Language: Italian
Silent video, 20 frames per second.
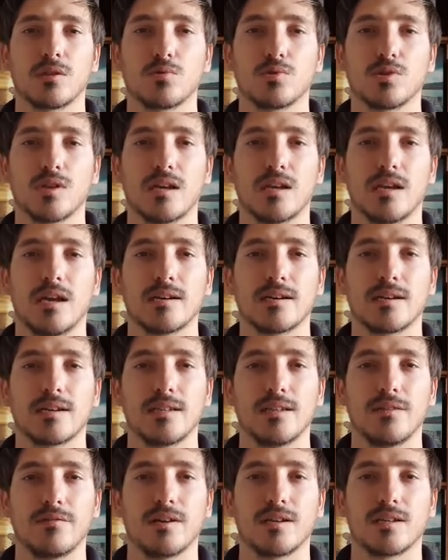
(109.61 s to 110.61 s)
usare anche
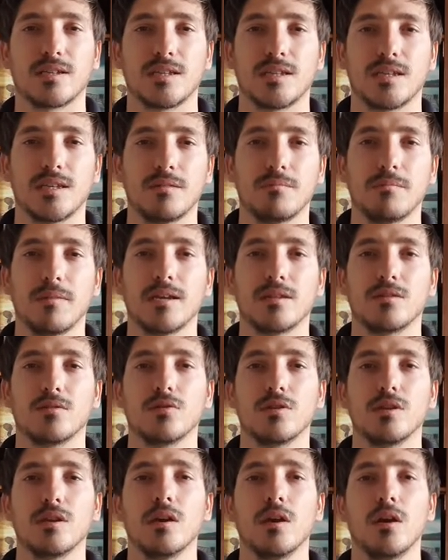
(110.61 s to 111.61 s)
diversi
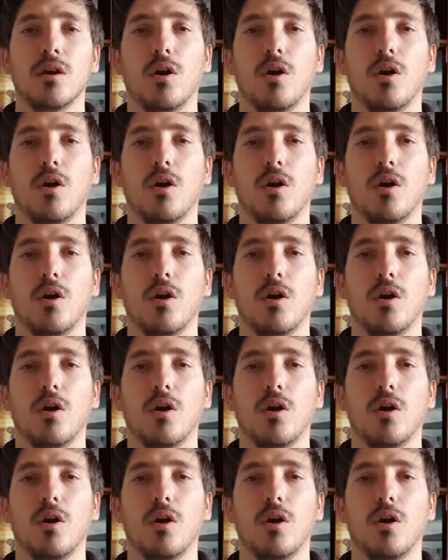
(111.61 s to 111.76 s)
metodi